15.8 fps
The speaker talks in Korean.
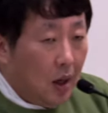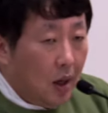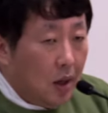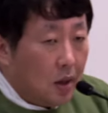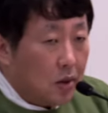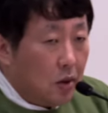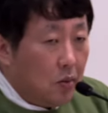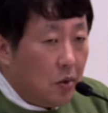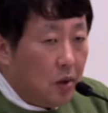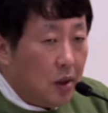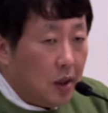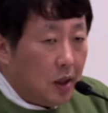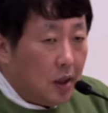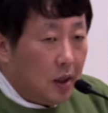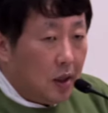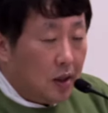성모님께
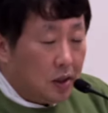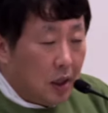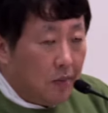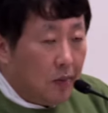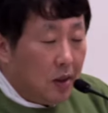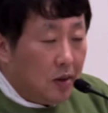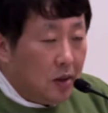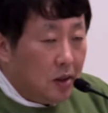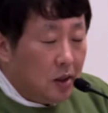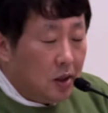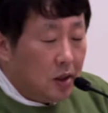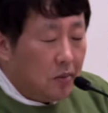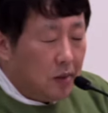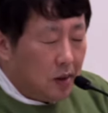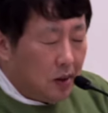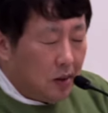대한 참된
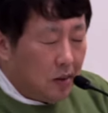신심을